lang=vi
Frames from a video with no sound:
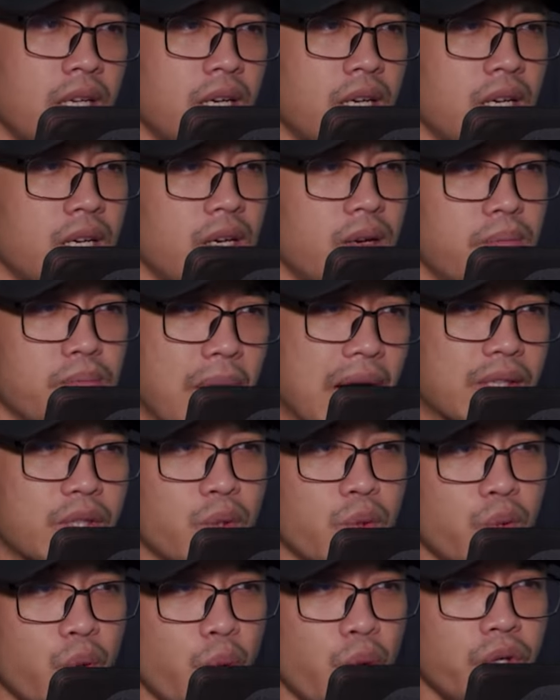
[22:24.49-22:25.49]
mà sẽ không
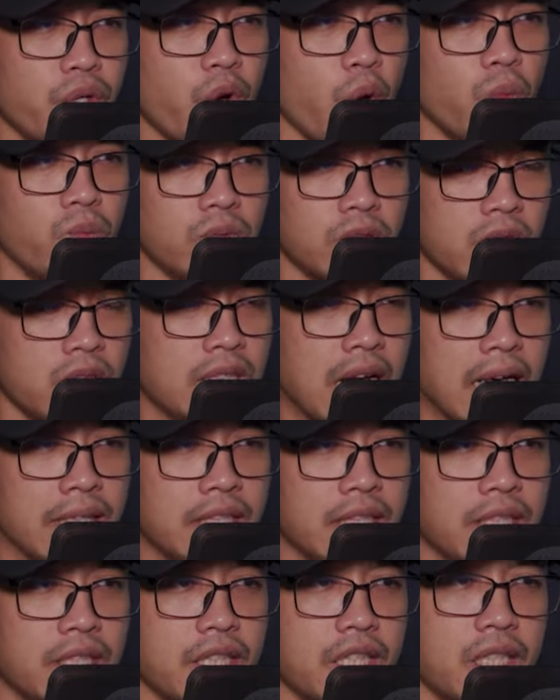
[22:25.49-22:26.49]
tản mát ra một chút
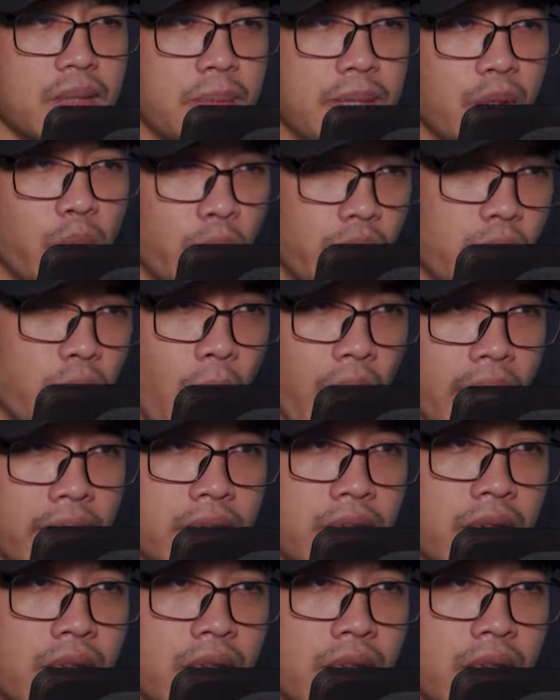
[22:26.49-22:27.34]
sức mạnh hương hỏa nào.